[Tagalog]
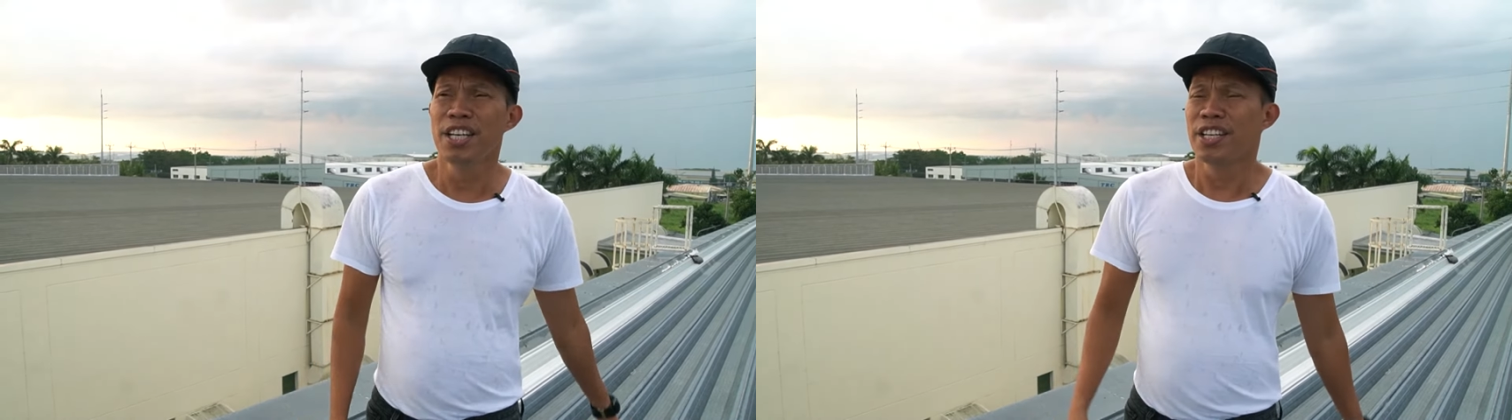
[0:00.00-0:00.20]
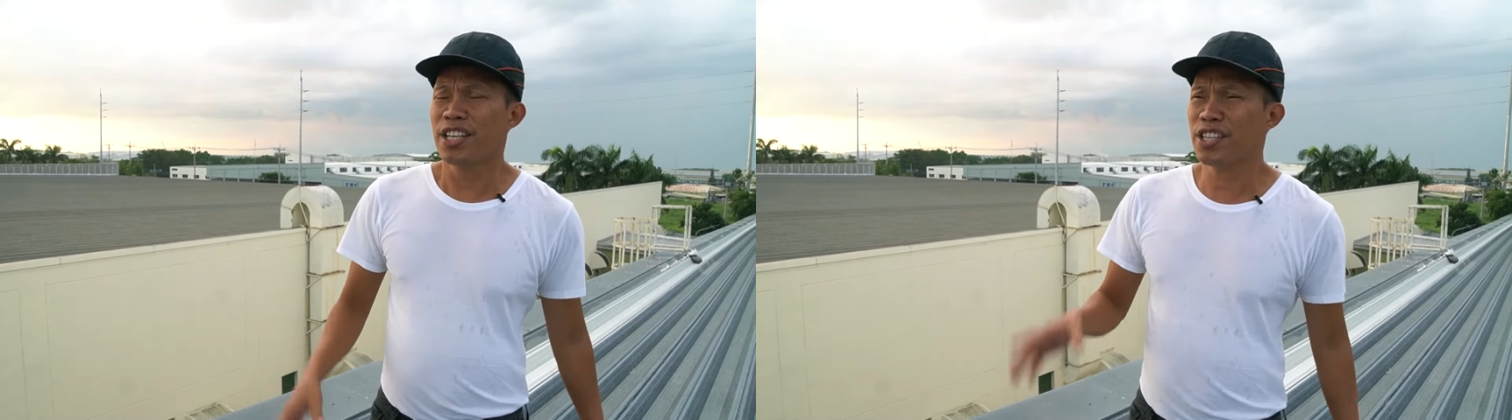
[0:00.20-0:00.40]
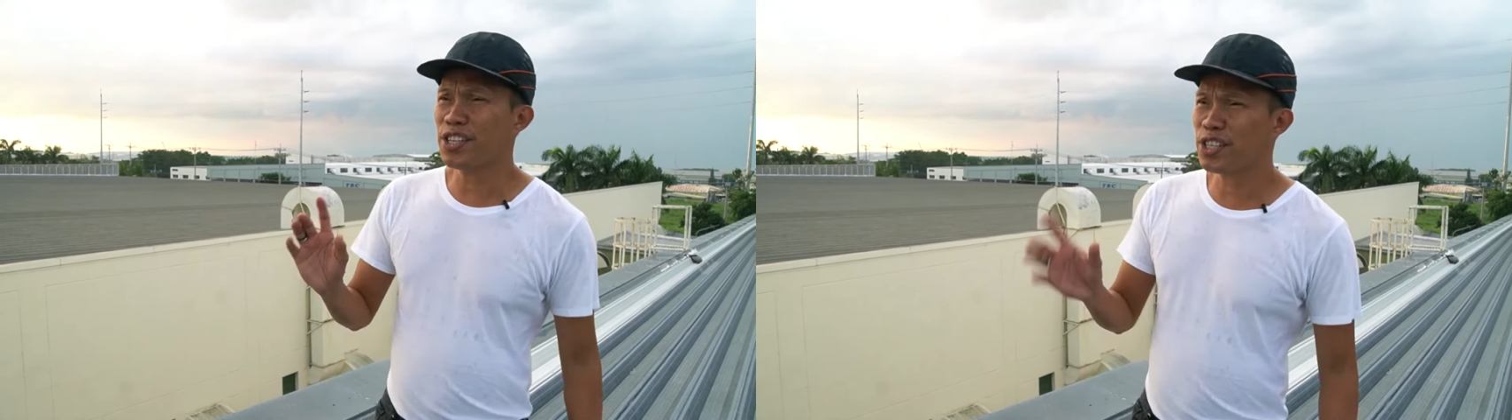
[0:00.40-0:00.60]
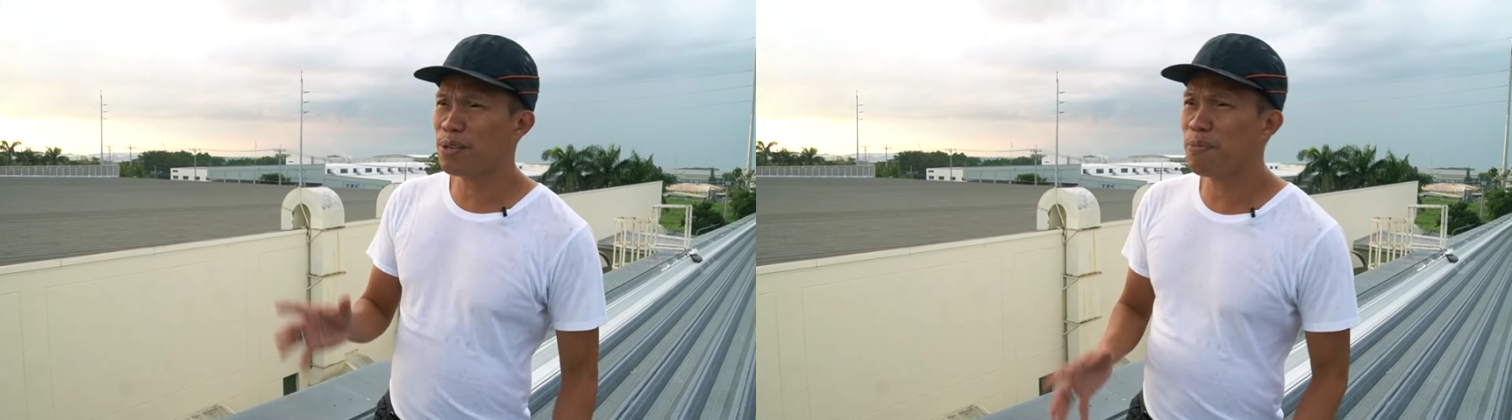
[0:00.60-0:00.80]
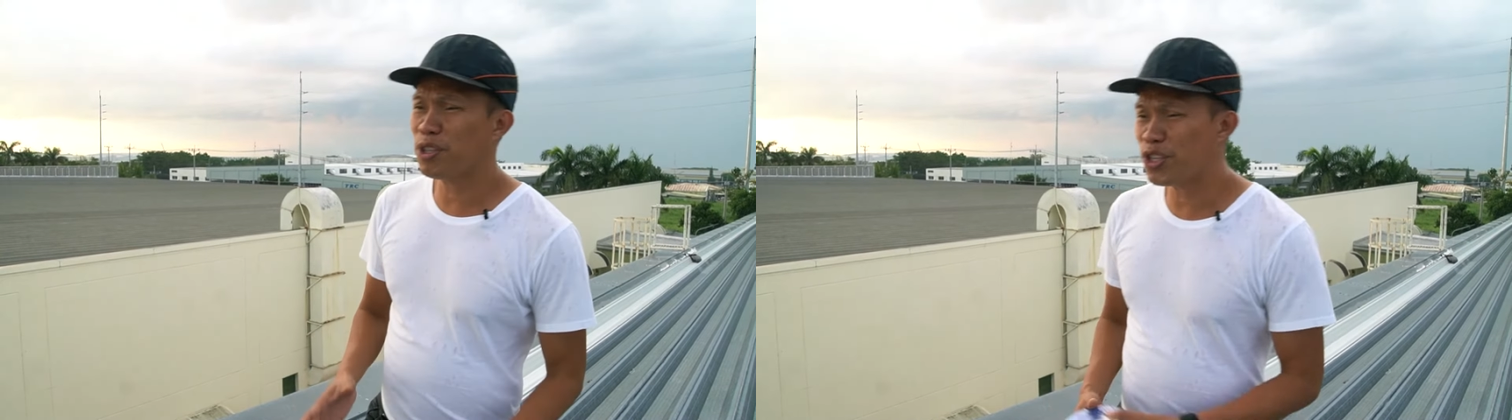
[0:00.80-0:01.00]
Nasa
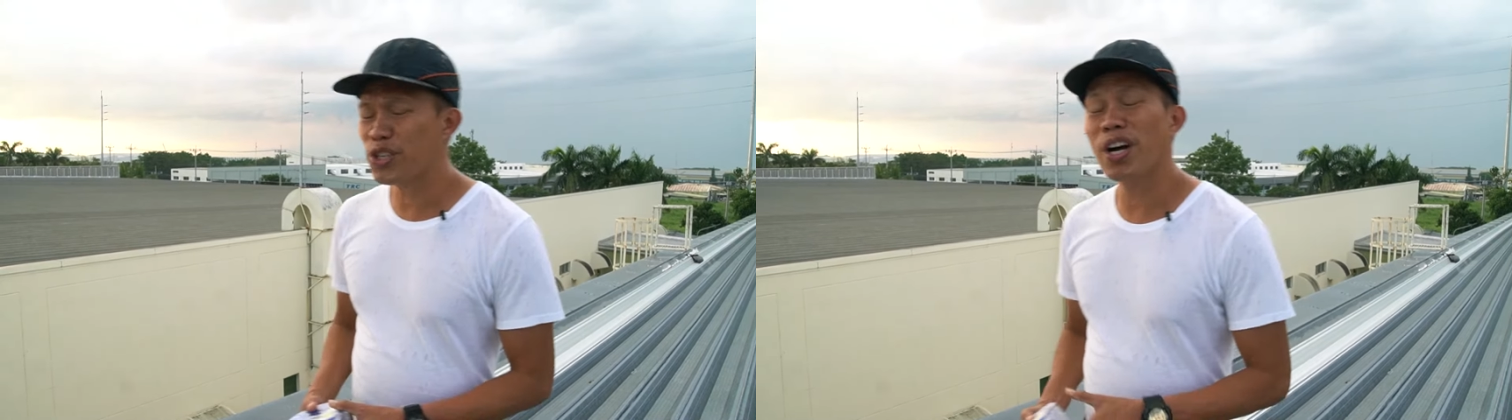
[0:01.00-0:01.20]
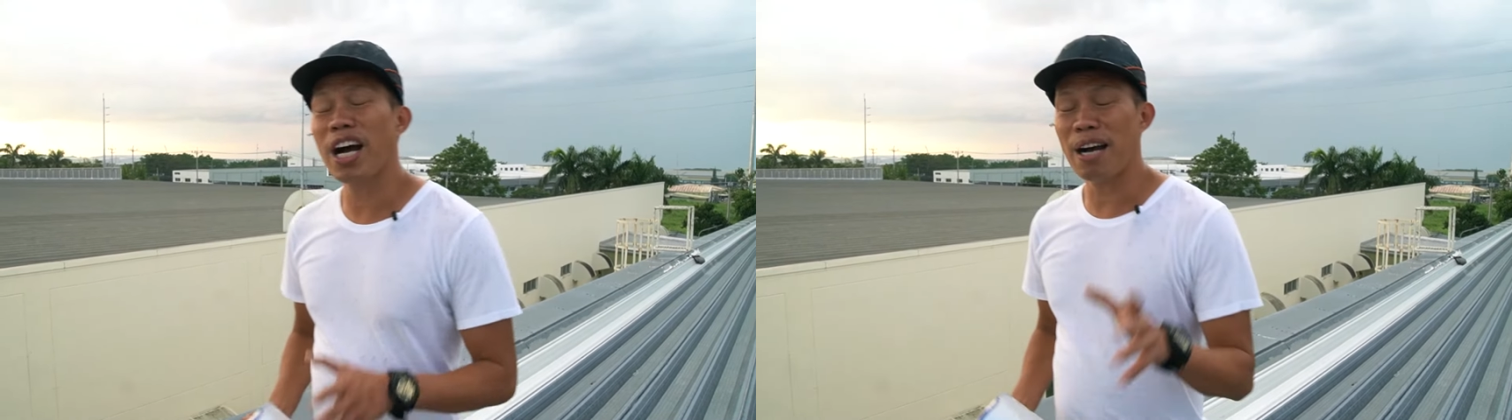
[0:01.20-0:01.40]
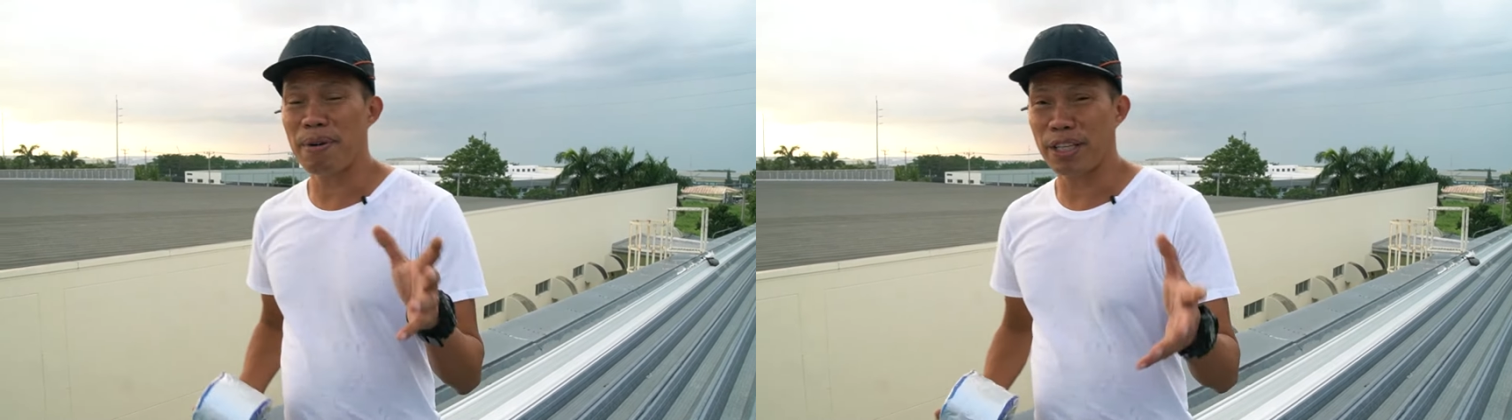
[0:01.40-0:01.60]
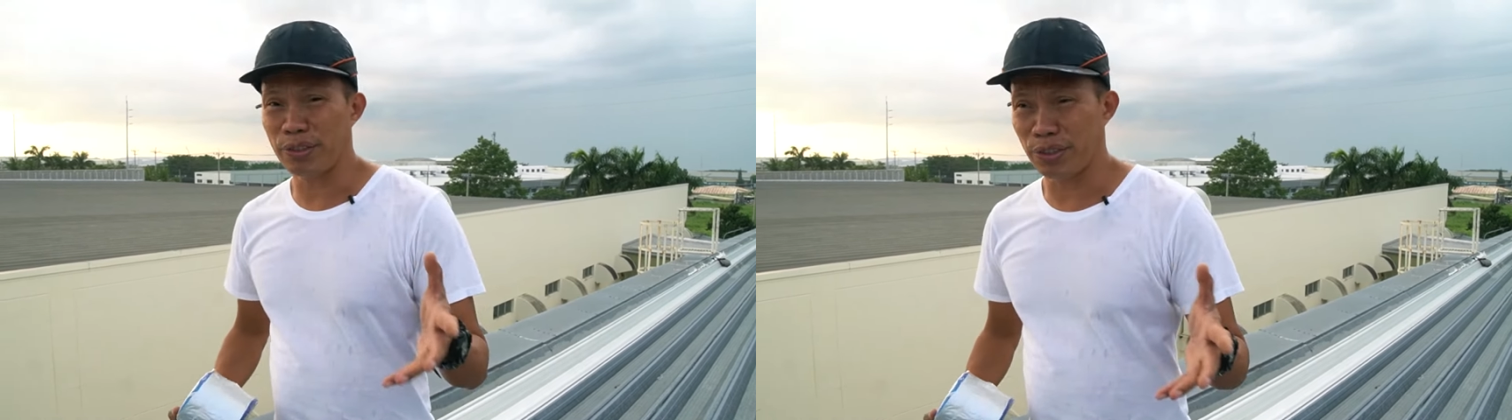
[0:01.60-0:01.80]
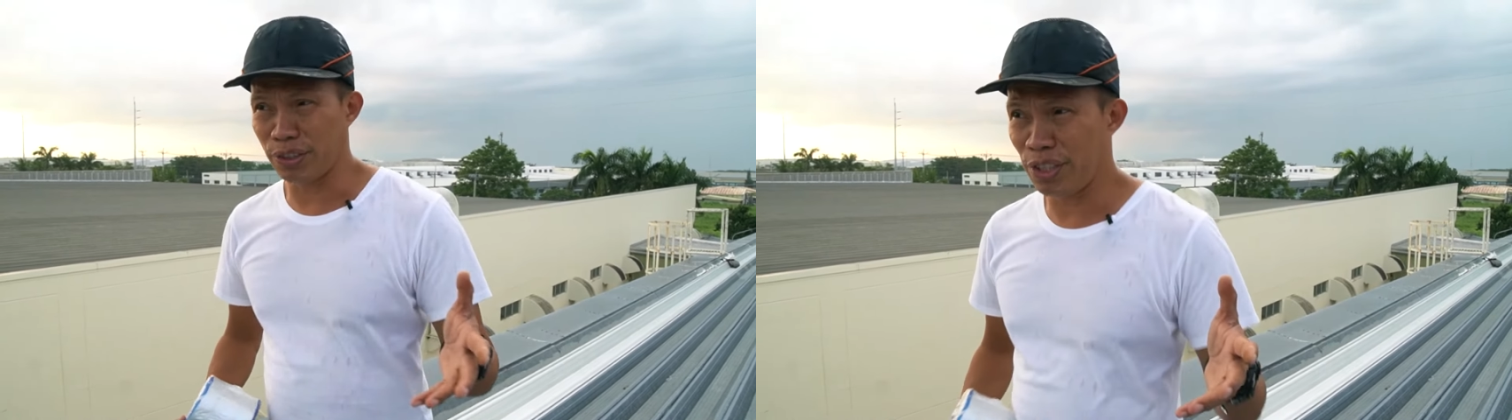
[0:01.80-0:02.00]
60 meters yung haba
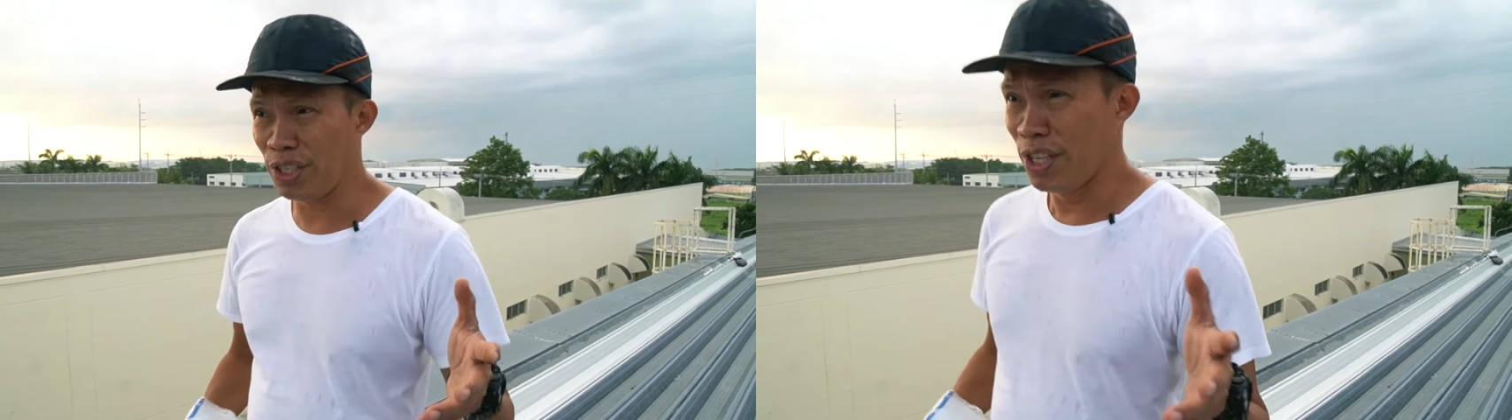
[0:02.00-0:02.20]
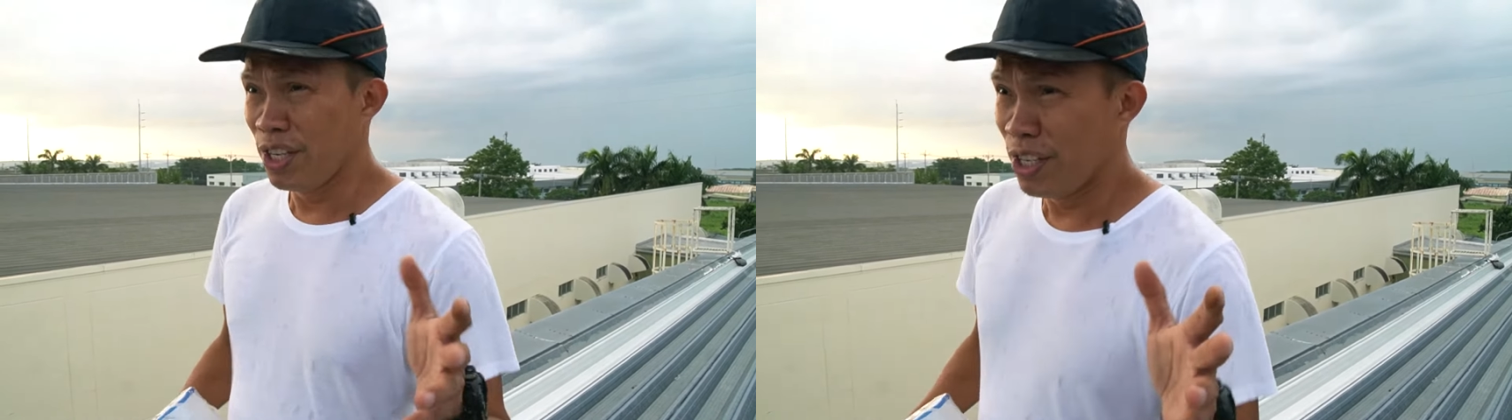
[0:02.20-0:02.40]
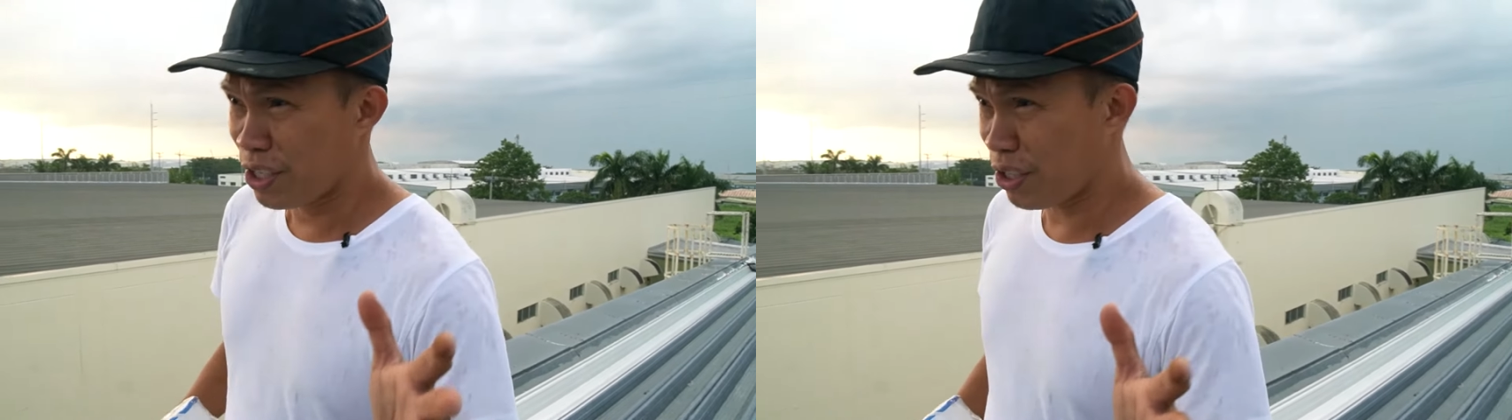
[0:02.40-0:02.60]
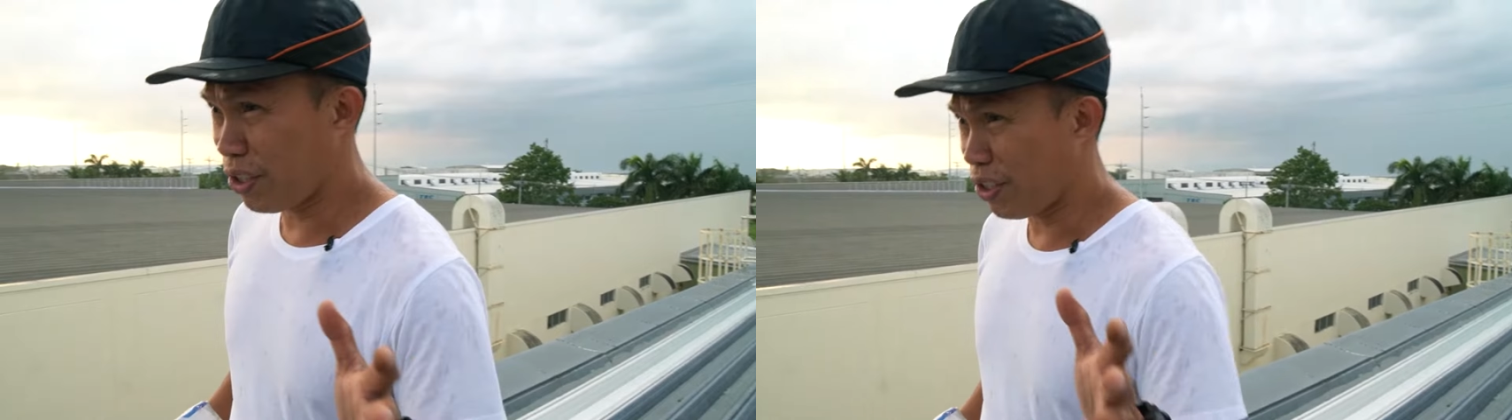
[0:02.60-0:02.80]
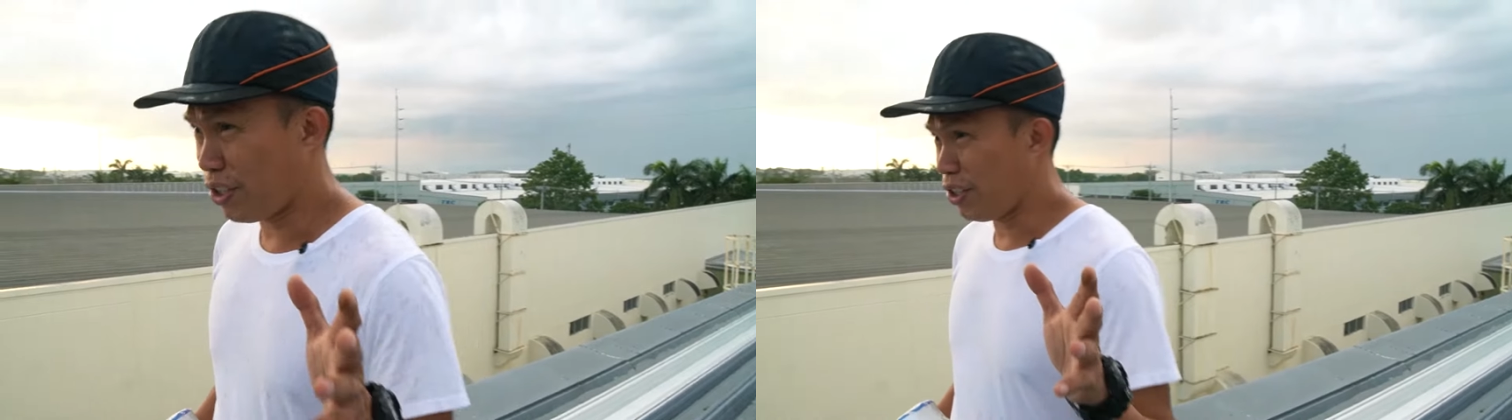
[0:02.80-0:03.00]
nun.
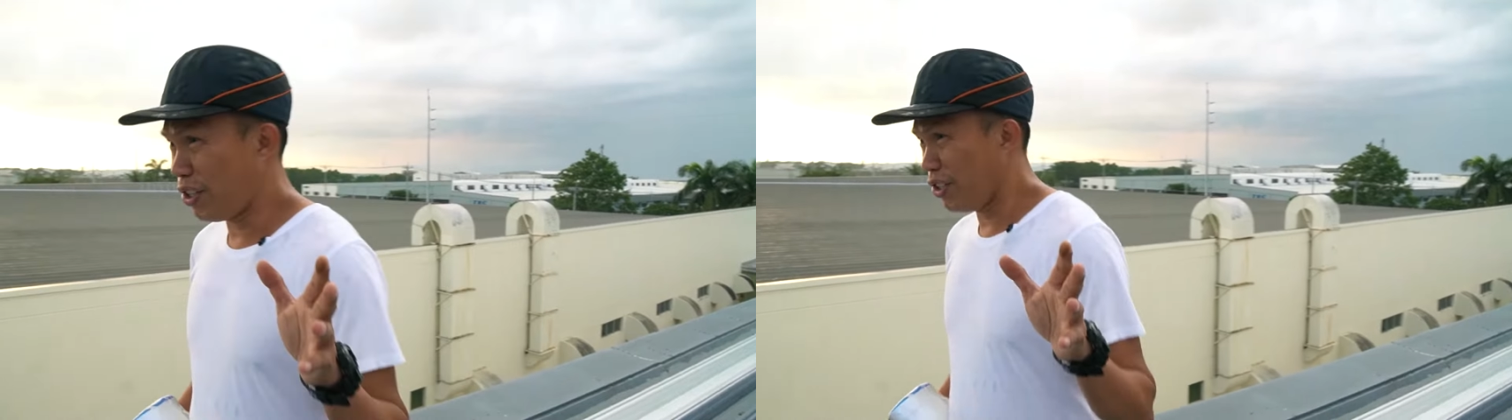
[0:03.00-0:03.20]
So,